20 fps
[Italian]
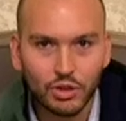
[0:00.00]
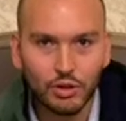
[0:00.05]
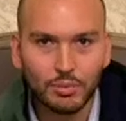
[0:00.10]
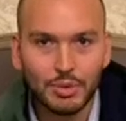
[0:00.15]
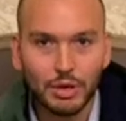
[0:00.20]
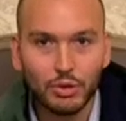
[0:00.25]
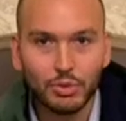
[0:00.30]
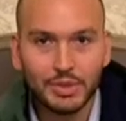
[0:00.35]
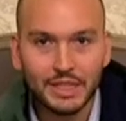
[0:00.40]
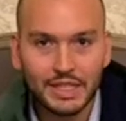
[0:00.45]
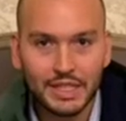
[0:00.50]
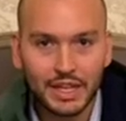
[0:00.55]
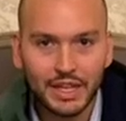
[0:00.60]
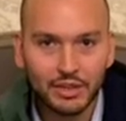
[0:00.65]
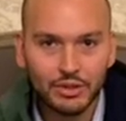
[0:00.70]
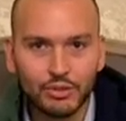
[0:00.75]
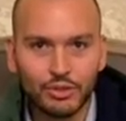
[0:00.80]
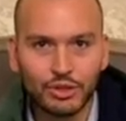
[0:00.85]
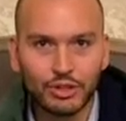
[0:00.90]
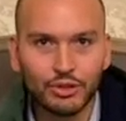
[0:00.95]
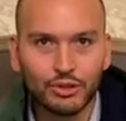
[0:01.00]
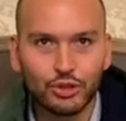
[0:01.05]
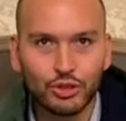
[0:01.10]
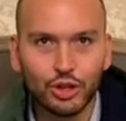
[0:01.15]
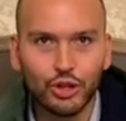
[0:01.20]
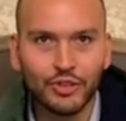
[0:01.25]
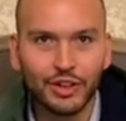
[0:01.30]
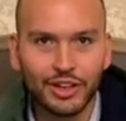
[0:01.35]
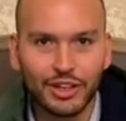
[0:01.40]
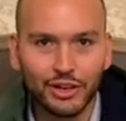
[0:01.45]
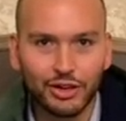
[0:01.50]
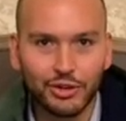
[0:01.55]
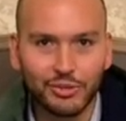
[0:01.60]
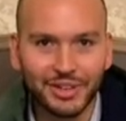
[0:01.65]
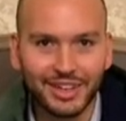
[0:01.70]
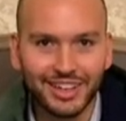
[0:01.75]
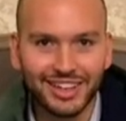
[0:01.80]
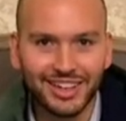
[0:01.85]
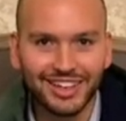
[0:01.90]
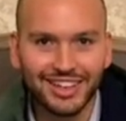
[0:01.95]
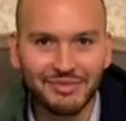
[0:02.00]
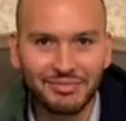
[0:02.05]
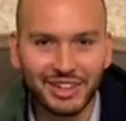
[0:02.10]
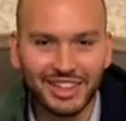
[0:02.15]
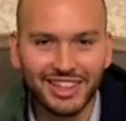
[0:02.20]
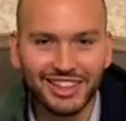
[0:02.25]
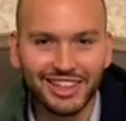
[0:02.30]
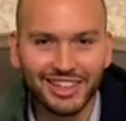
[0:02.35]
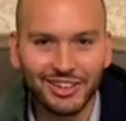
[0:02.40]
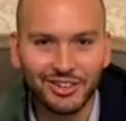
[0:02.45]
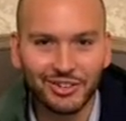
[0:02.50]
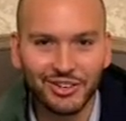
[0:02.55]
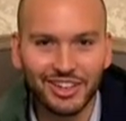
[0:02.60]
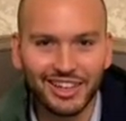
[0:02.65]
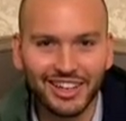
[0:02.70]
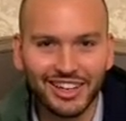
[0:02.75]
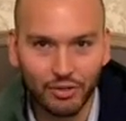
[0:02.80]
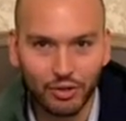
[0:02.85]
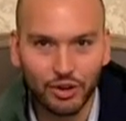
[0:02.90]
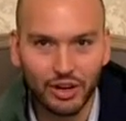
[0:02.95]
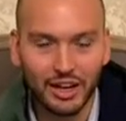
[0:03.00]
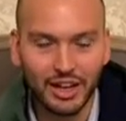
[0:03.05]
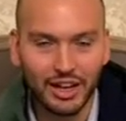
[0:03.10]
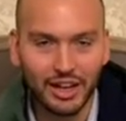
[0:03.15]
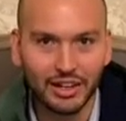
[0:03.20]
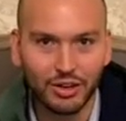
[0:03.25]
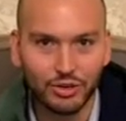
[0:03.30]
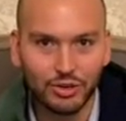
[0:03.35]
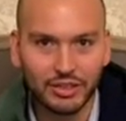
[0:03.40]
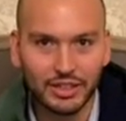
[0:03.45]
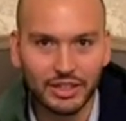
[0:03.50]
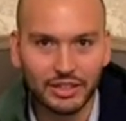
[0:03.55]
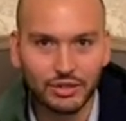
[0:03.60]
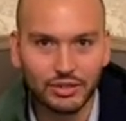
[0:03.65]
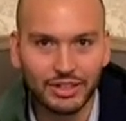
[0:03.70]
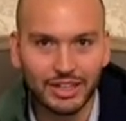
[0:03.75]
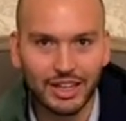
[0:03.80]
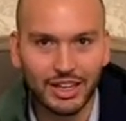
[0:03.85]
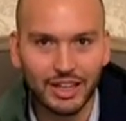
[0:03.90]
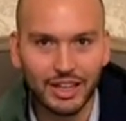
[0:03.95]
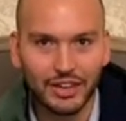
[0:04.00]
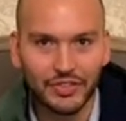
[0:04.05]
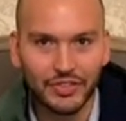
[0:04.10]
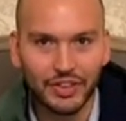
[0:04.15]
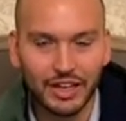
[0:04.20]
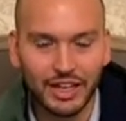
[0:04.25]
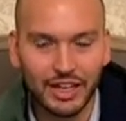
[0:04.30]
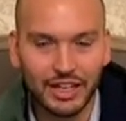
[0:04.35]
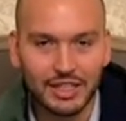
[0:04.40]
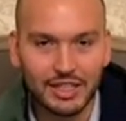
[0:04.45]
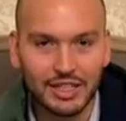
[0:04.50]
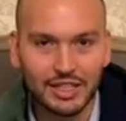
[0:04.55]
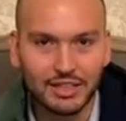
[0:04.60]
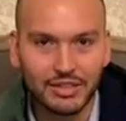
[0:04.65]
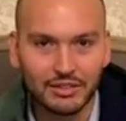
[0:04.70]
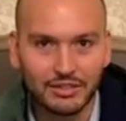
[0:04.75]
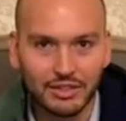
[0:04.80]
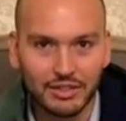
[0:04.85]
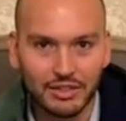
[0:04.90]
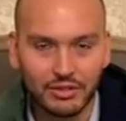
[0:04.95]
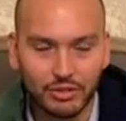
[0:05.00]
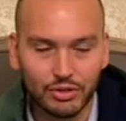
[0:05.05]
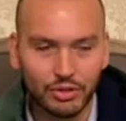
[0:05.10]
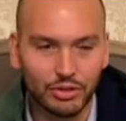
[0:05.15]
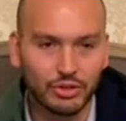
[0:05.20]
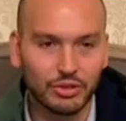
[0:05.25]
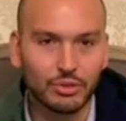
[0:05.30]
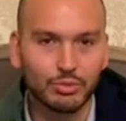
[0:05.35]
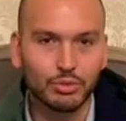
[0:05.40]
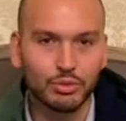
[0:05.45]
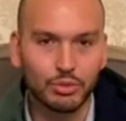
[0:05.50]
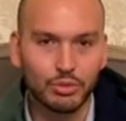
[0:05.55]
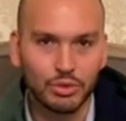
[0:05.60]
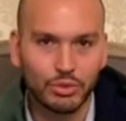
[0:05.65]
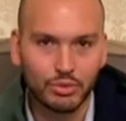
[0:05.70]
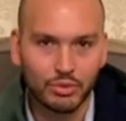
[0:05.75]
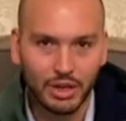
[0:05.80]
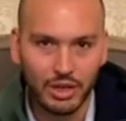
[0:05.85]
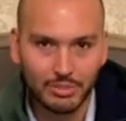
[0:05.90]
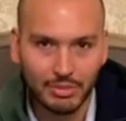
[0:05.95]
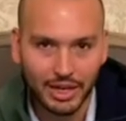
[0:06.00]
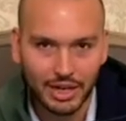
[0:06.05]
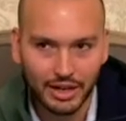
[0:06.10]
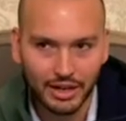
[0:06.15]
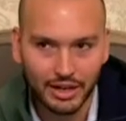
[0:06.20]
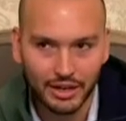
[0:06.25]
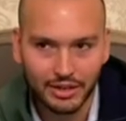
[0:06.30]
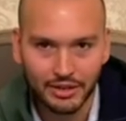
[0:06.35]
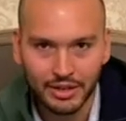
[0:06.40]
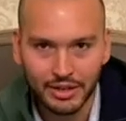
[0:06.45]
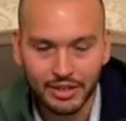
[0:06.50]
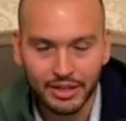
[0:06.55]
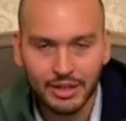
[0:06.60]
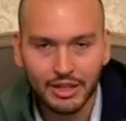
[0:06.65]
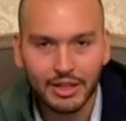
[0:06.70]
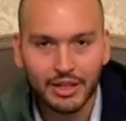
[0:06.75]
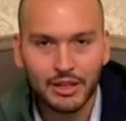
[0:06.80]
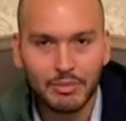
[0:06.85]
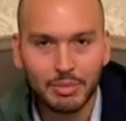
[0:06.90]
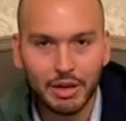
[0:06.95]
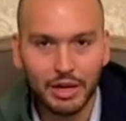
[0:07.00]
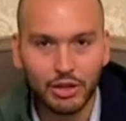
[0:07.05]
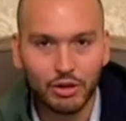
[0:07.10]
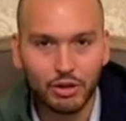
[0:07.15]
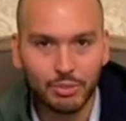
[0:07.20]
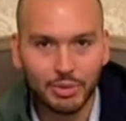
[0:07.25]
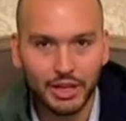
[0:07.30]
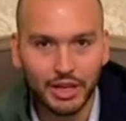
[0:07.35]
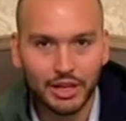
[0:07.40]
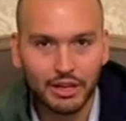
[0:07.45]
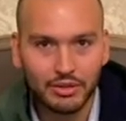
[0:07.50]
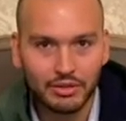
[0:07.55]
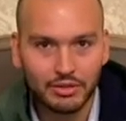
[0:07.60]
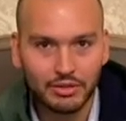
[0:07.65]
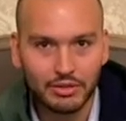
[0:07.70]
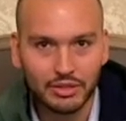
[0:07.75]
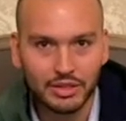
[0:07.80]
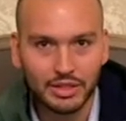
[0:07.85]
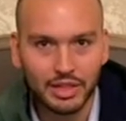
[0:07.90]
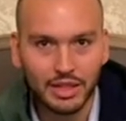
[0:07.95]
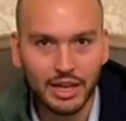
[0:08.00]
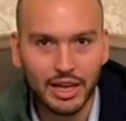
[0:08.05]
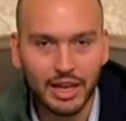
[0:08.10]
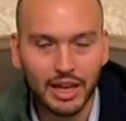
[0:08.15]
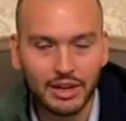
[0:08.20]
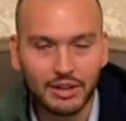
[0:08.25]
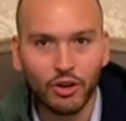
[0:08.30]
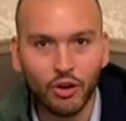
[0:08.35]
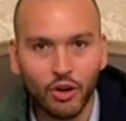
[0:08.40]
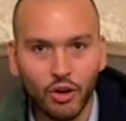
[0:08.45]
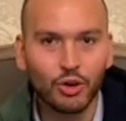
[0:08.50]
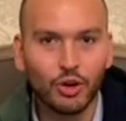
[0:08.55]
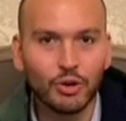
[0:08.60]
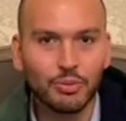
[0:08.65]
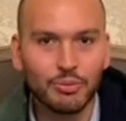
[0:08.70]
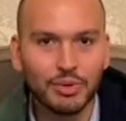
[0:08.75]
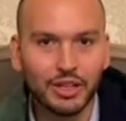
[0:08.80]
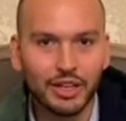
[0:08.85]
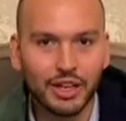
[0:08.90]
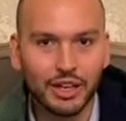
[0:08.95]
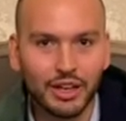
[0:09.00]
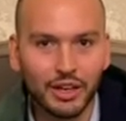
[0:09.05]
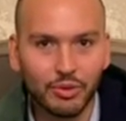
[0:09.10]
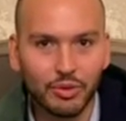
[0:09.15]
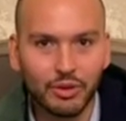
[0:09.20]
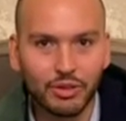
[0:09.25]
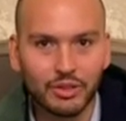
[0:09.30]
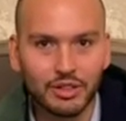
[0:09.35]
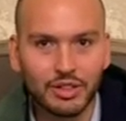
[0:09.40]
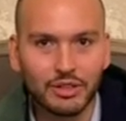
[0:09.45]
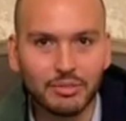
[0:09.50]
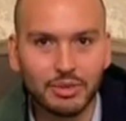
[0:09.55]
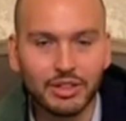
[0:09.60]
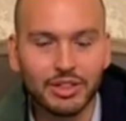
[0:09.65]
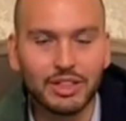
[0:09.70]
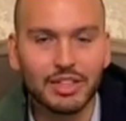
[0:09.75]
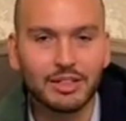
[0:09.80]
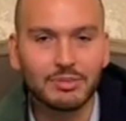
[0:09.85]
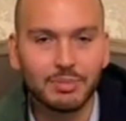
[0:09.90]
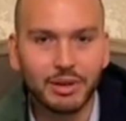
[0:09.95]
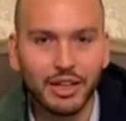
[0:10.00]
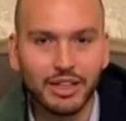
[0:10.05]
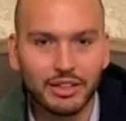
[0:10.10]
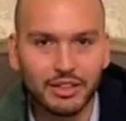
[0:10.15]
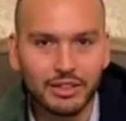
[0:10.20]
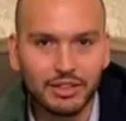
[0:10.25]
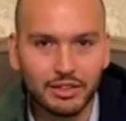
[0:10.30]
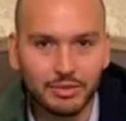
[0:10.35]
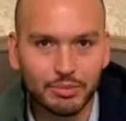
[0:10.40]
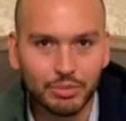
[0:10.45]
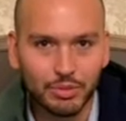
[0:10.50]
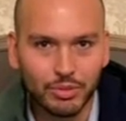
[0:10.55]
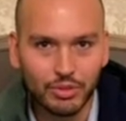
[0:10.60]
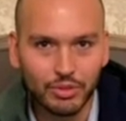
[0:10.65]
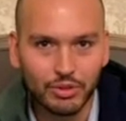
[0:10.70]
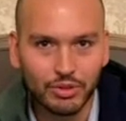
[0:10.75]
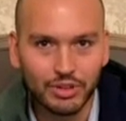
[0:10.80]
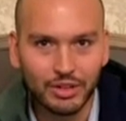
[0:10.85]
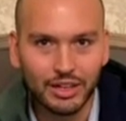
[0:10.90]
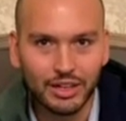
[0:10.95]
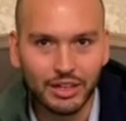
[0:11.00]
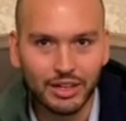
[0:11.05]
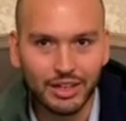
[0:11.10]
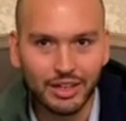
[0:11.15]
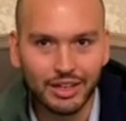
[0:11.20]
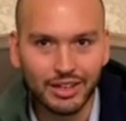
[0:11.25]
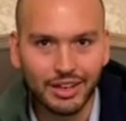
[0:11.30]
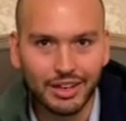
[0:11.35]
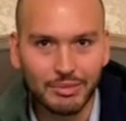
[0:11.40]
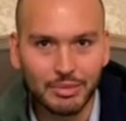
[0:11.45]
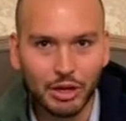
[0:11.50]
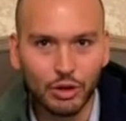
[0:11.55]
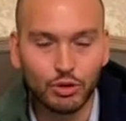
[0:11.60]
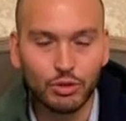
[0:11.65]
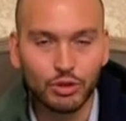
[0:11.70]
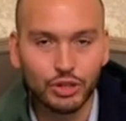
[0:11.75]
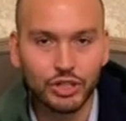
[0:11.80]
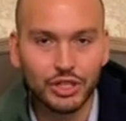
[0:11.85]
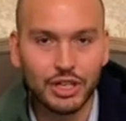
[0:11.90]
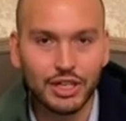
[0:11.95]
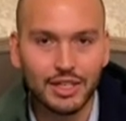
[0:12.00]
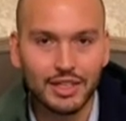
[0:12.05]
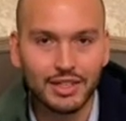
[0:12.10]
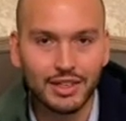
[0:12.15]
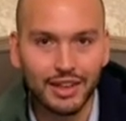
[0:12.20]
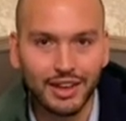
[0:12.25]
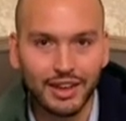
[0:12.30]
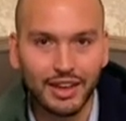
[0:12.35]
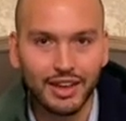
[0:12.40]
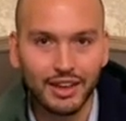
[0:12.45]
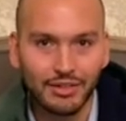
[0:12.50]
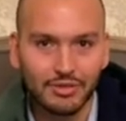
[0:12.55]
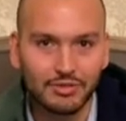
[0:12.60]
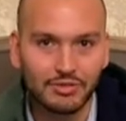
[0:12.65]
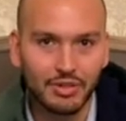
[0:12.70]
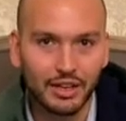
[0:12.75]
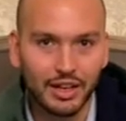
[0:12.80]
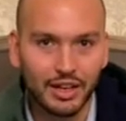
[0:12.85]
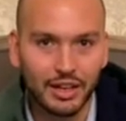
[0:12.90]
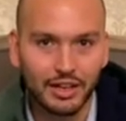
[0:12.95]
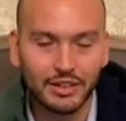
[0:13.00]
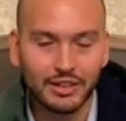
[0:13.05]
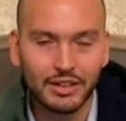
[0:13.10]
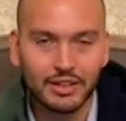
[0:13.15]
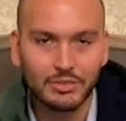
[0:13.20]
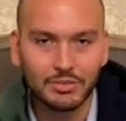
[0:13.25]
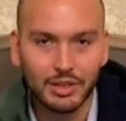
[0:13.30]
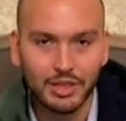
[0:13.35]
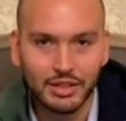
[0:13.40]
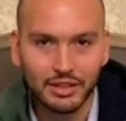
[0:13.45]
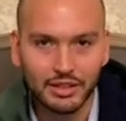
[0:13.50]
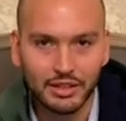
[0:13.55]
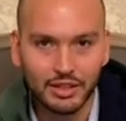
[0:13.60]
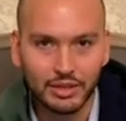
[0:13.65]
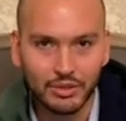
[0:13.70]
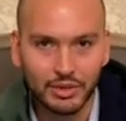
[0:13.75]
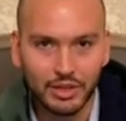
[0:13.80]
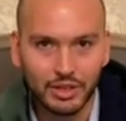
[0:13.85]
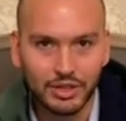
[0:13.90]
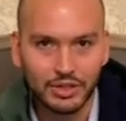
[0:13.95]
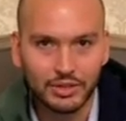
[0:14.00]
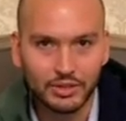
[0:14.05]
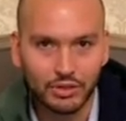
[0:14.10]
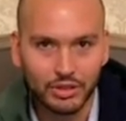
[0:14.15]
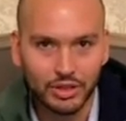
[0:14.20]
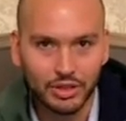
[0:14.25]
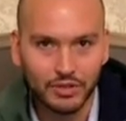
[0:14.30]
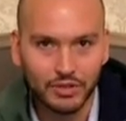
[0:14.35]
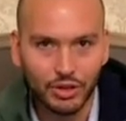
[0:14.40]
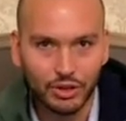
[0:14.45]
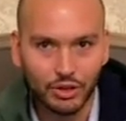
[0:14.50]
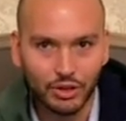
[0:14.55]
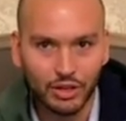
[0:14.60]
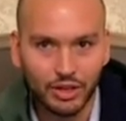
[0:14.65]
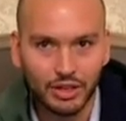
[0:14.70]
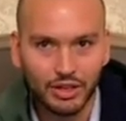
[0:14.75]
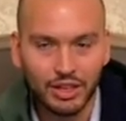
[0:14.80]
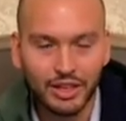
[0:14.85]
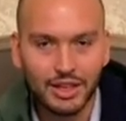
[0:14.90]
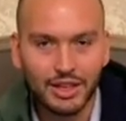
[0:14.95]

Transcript: Mauro Mesiano, un giovane come Matteo che lavora nel contesto della finanza, lavora appunto in una banca paneuropea, italiana, ho un hobby che è quello sempre di espandere di più il, la mia conoscenza e anche trasmettere quelli che sono i valori